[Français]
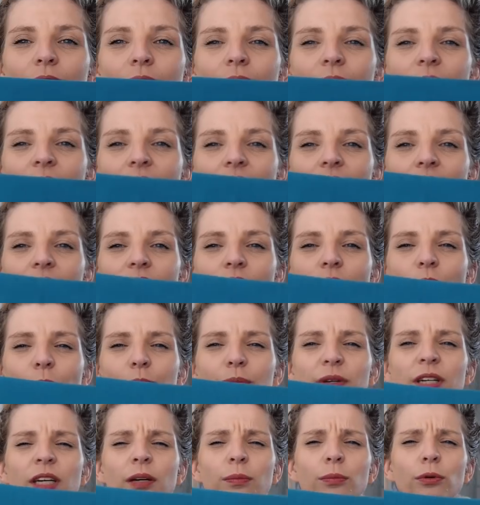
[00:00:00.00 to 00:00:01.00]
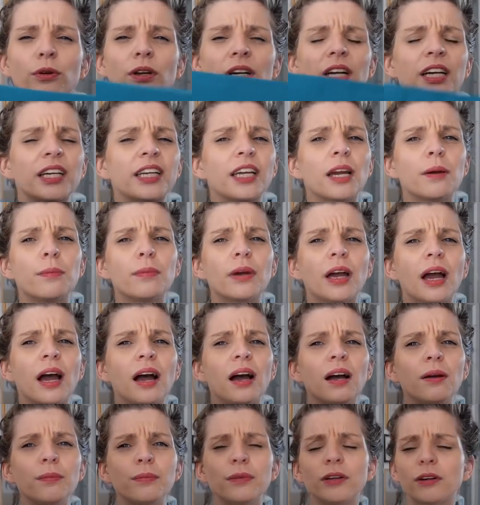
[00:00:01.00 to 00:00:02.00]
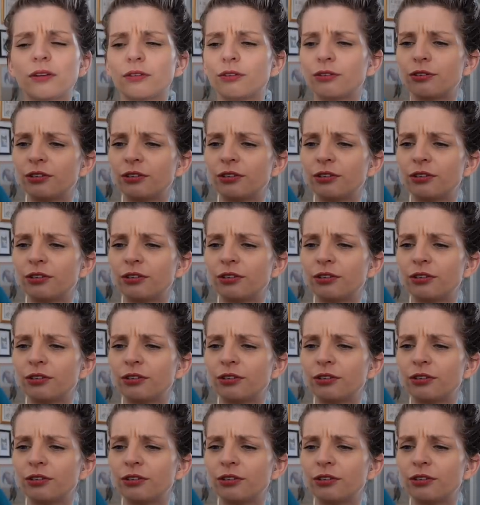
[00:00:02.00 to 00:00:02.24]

euh, il ressort bien bleu à la caméra, mais en